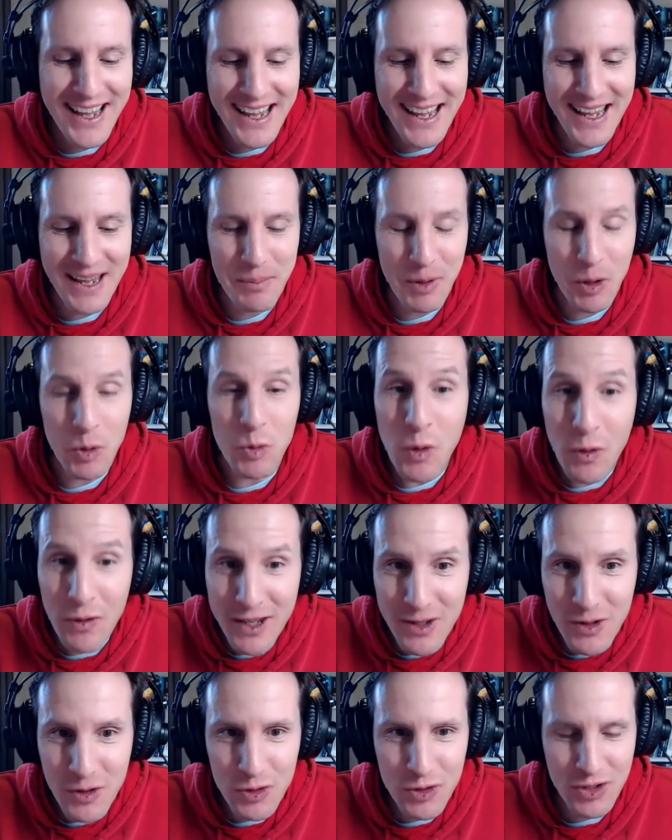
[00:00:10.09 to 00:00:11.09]
eh, pero uno de
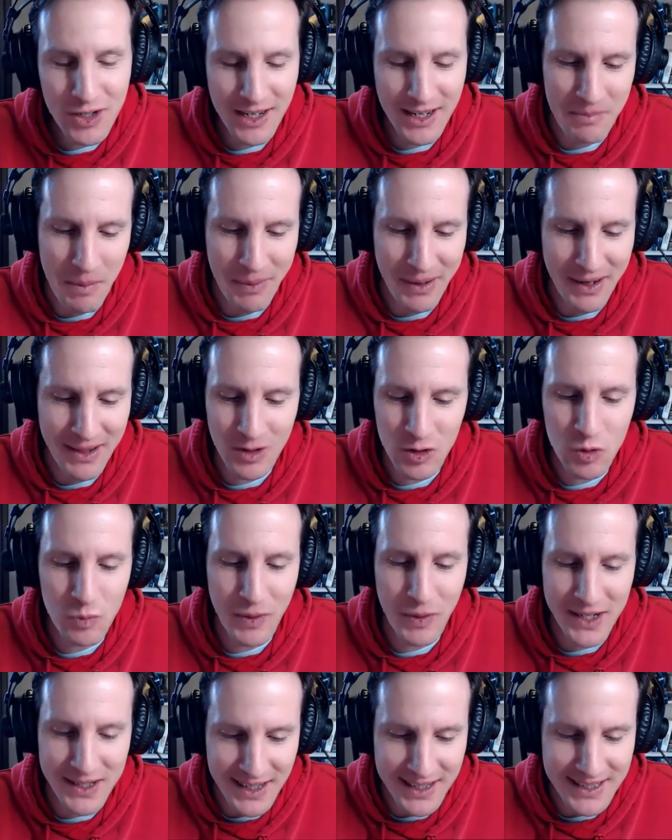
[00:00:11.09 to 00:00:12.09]
ellos, que me parece
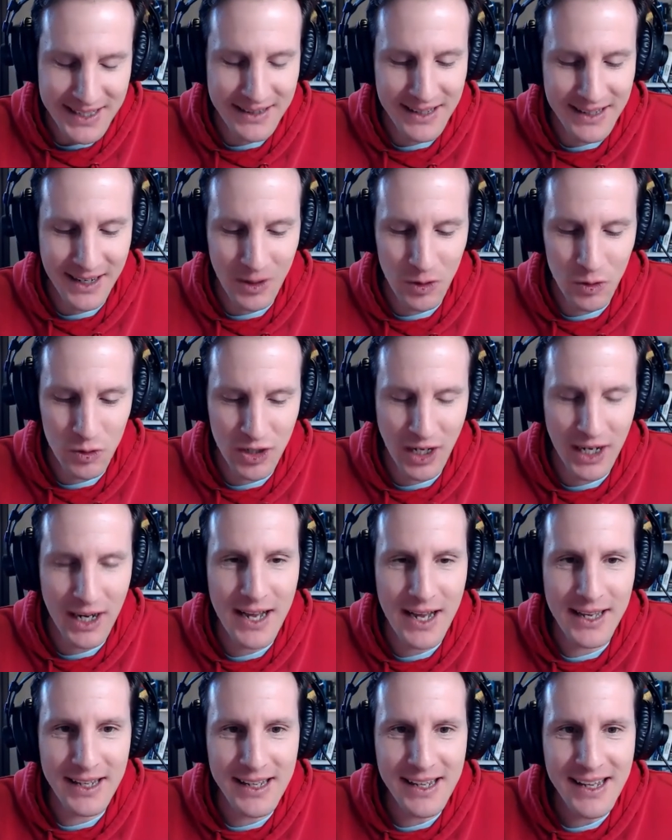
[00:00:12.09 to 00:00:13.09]
súper interesante que nos traiga
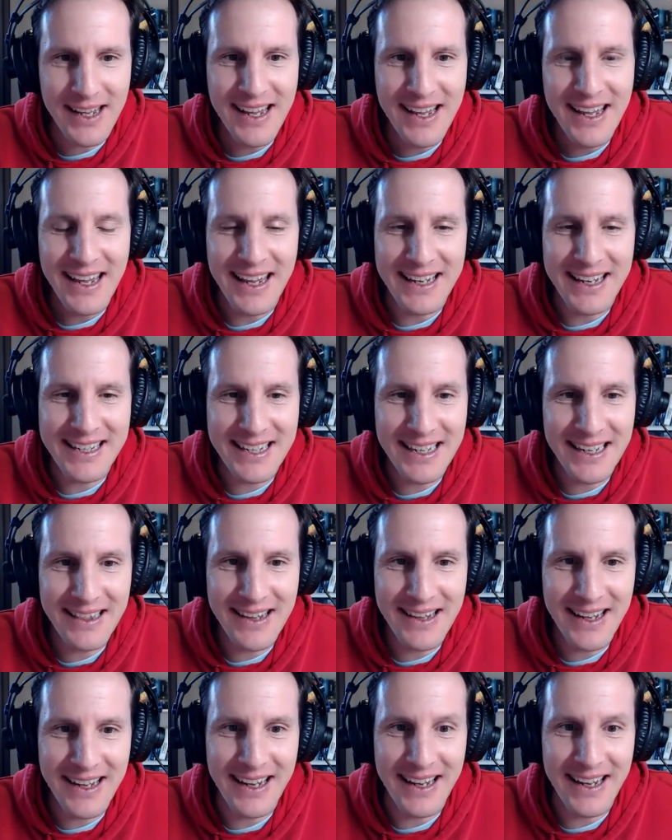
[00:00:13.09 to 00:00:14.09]
aquí, es el
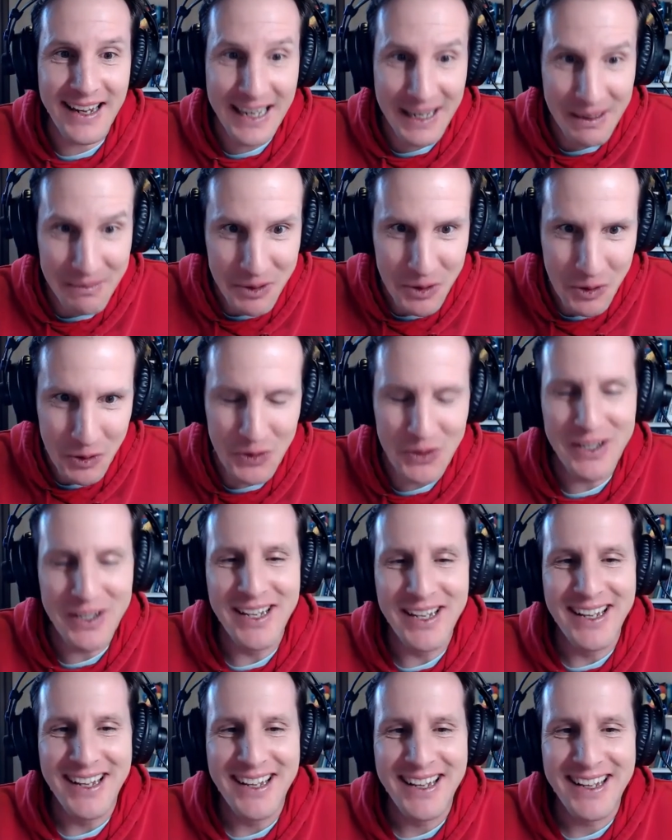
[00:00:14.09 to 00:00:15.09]
de Egipto
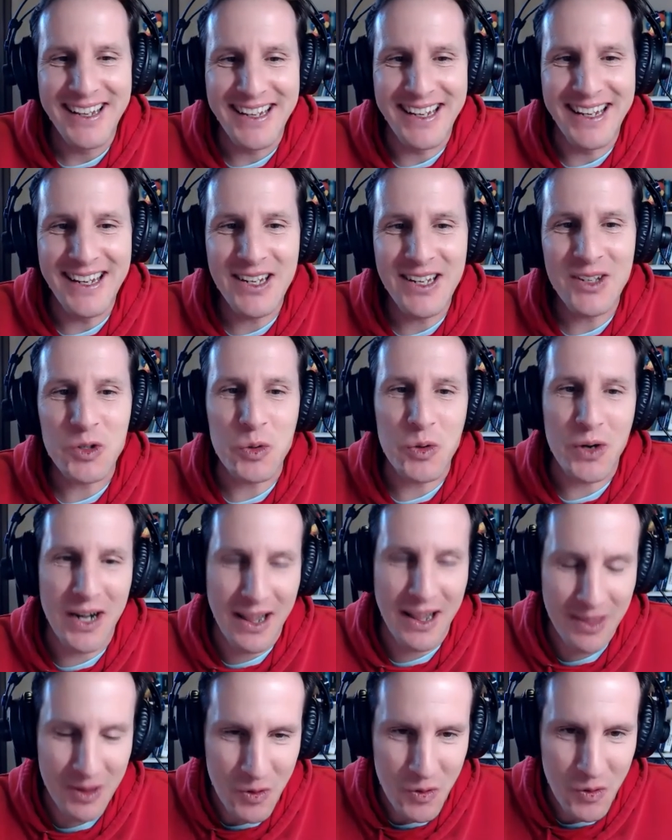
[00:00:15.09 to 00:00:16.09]
y su
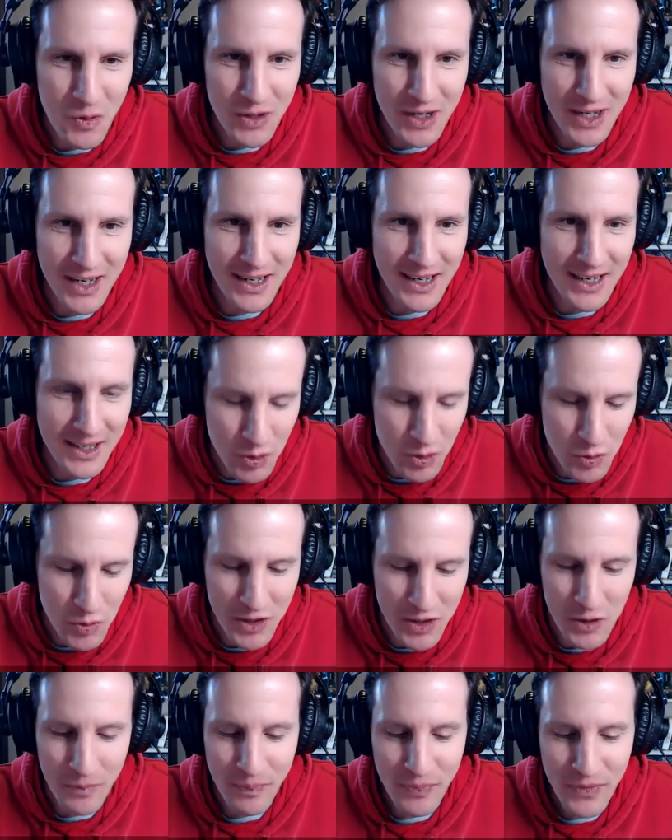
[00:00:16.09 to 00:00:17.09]
relación con el
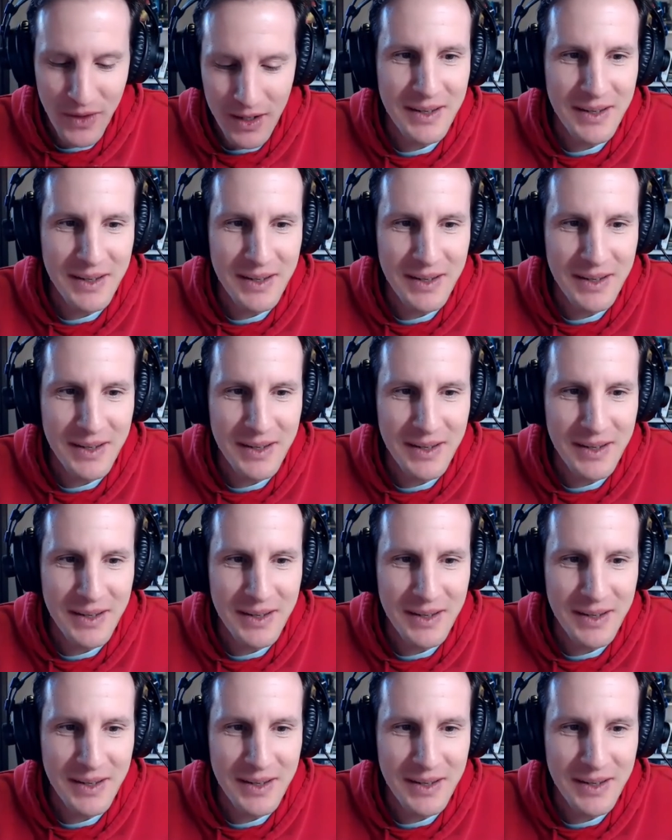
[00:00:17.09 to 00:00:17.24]
ensueño.